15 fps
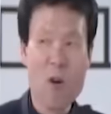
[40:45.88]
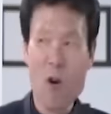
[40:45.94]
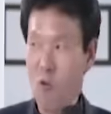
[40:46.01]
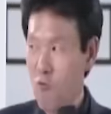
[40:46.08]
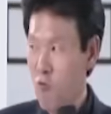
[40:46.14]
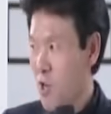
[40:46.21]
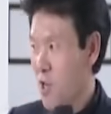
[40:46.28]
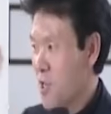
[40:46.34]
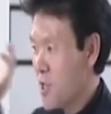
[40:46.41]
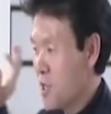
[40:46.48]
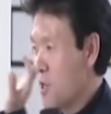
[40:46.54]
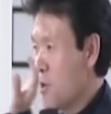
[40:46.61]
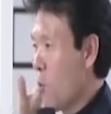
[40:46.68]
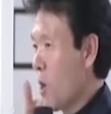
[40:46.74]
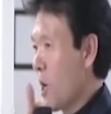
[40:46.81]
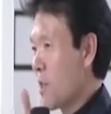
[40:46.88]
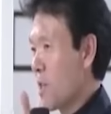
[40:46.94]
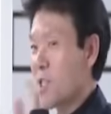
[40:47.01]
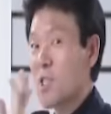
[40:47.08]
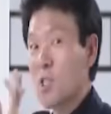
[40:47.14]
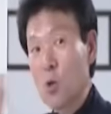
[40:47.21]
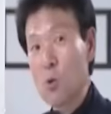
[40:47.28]
어, 우리 일본한테
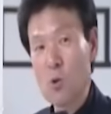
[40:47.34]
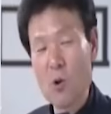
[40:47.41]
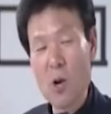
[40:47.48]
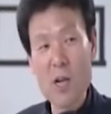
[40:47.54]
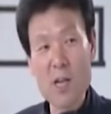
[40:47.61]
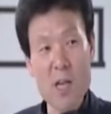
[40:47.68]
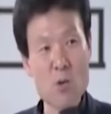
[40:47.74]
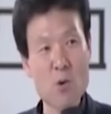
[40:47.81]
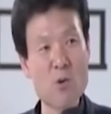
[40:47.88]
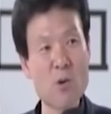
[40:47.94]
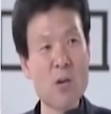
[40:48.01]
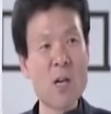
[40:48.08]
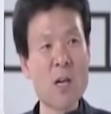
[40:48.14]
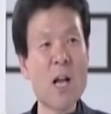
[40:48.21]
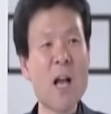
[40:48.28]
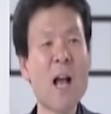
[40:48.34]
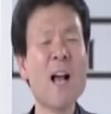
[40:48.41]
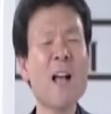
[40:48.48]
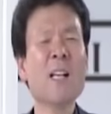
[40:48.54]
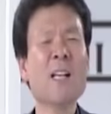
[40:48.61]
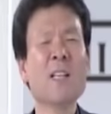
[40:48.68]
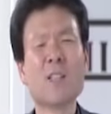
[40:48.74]
지켜줘라 계속 그러니까
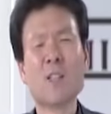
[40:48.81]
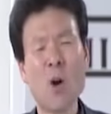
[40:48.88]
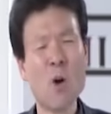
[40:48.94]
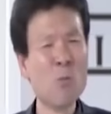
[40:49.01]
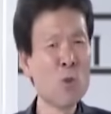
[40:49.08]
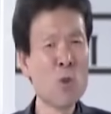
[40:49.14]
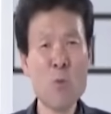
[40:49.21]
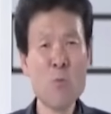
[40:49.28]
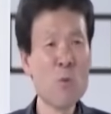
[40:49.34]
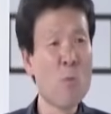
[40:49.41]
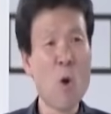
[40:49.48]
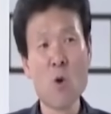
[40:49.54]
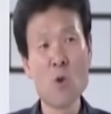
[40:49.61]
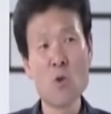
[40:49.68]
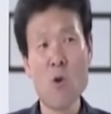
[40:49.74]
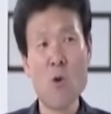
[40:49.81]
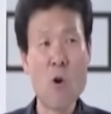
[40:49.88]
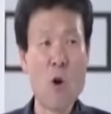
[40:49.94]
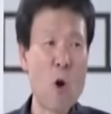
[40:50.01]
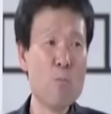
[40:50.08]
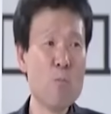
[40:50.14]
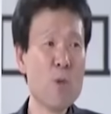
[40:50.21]
너무너무
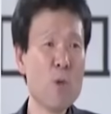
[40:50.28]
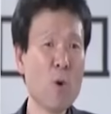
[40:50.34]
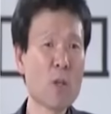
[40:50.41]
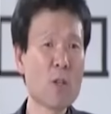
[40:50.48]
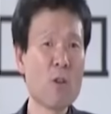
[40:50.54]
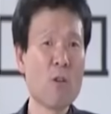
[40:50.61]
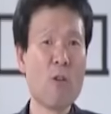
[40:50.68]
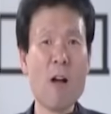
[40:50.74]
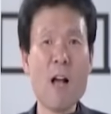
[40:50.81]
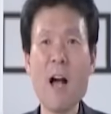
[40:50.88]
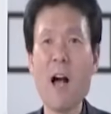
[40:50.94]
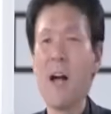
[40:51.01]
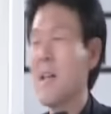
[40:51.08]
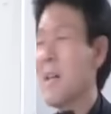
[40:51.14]
명성황후가 미웠던 거야.